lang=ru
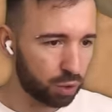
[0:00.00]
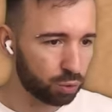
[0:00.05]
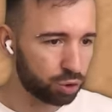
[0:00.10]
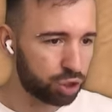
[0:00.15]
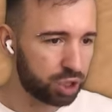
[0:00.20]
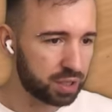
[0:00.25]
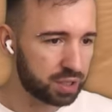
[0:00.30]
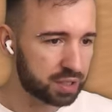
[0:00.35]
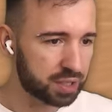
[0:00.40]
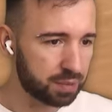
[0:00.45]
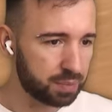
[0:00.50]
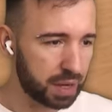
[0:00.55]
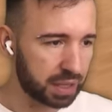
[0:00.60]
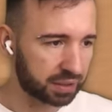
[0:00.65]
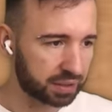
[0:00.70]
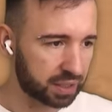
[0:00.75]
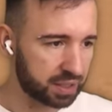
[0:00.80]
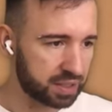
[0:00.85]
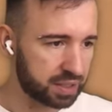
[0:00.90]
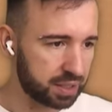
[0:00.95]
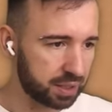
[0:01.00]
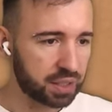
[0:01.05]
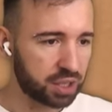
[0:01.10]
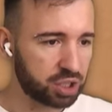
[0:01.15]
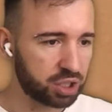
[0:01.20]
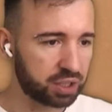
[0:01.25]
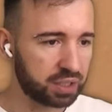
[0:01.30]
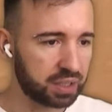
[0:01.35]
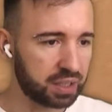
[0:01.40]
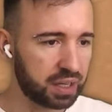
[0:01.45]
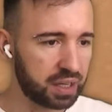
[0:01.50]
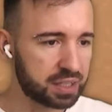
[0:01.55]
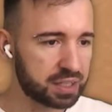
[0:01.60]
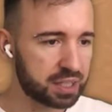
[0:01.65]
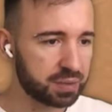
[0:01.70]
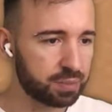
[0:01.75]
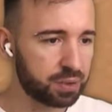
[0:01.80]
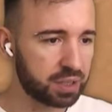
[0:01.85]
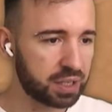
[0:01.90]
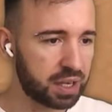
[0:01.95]
учиться меткости. Значит,
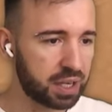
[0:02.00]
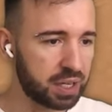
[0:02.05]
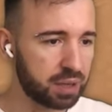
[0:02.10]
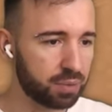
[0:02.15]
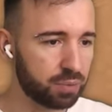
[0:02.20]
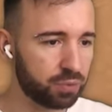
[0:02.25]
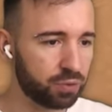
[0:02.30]
если мы кинем